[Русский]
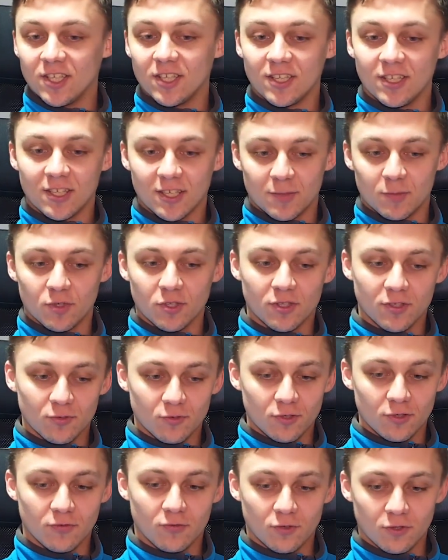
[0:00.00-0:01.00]
и, и работа у
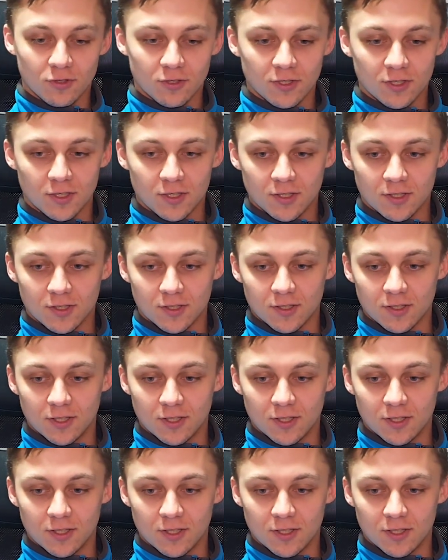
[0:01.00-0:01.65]
него э,